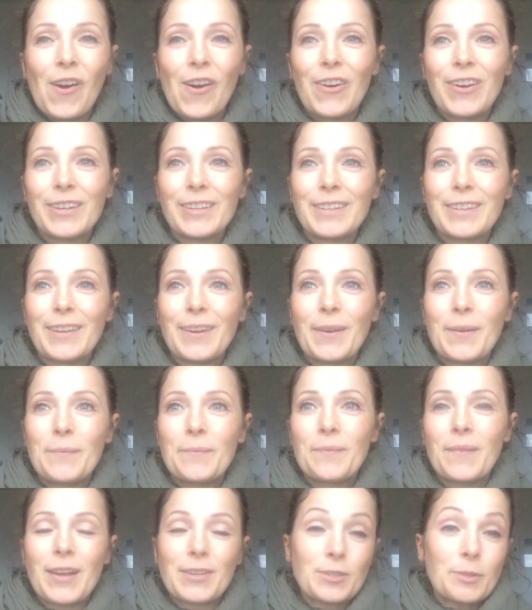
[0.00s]
und
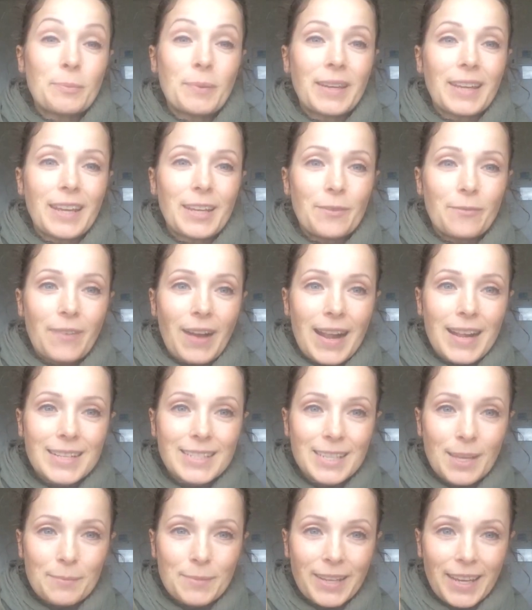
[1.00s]
ähm, also ich bin gerne im
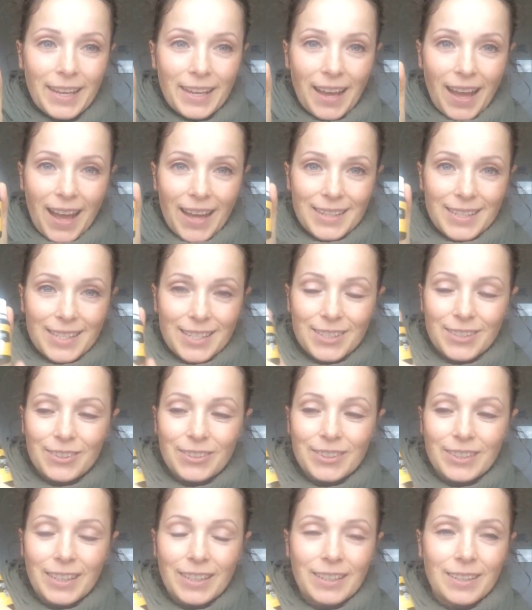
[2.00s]
Wald, sammle gerne Harze
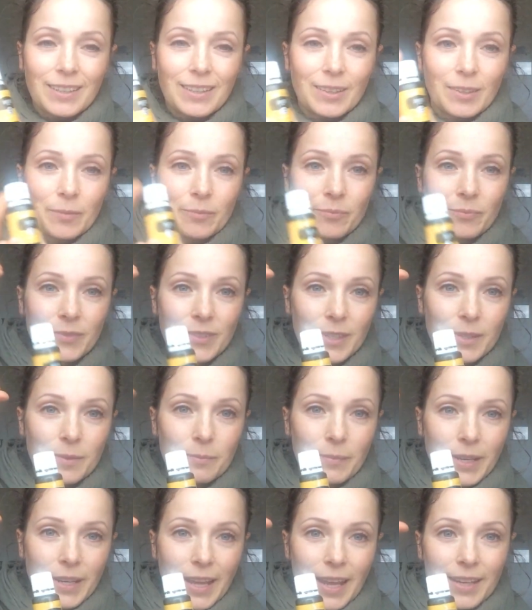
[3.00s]
und dann ähm, sind
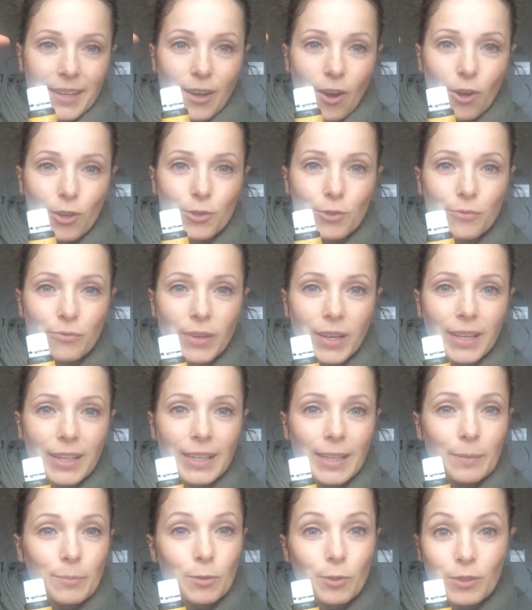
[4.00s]
meine Hände auch so
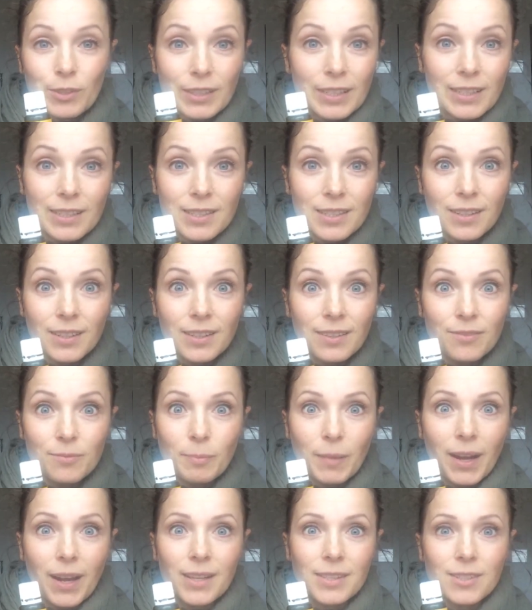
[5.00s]
verklebt und nichts hilft.
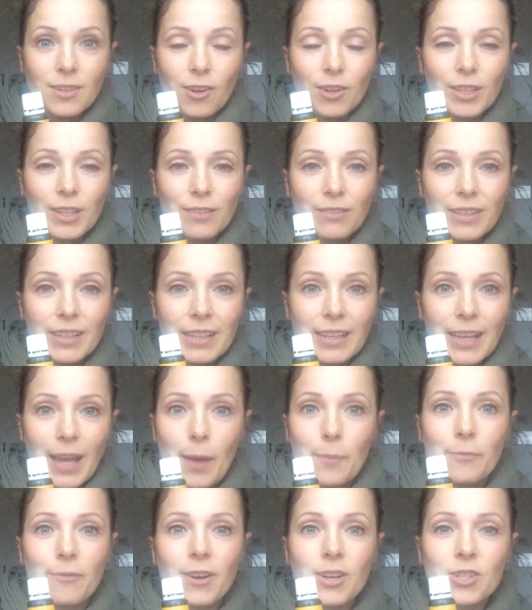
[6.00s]
Man kann es auch nicht wirklich
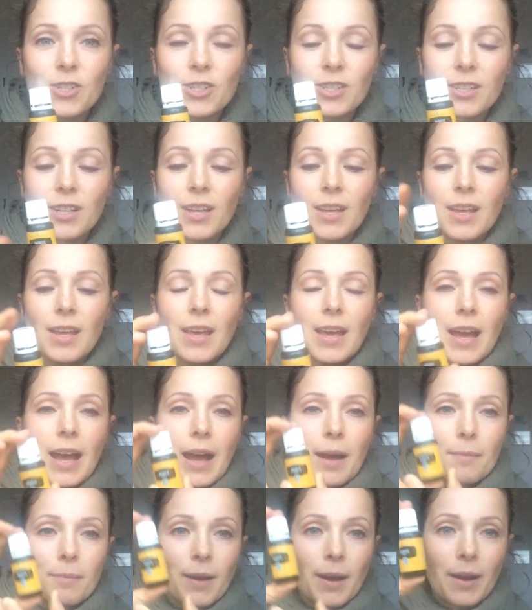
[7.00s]
abwaschen.
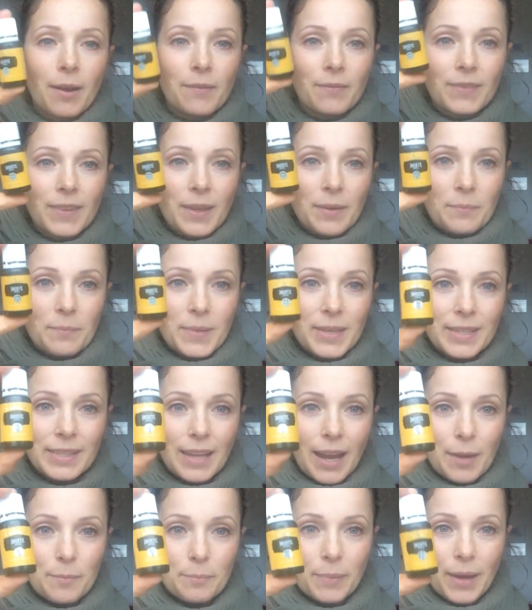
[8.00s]
Aber
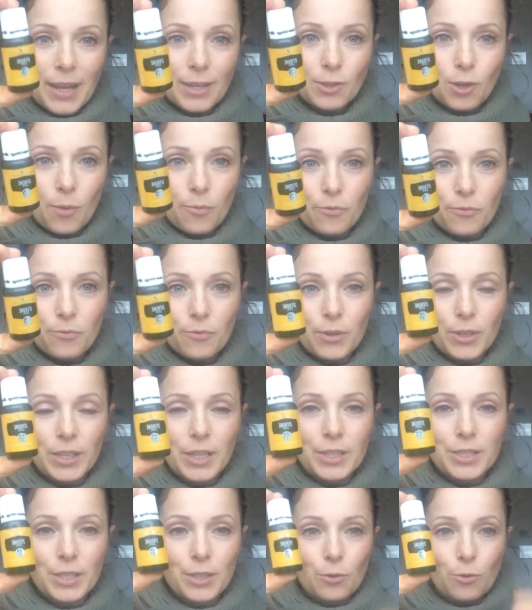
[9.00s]
mit ein paar Tropfen von
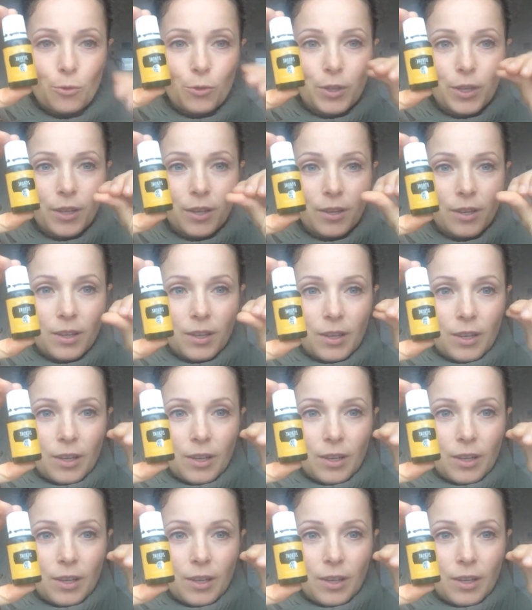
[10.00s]
der Zitrone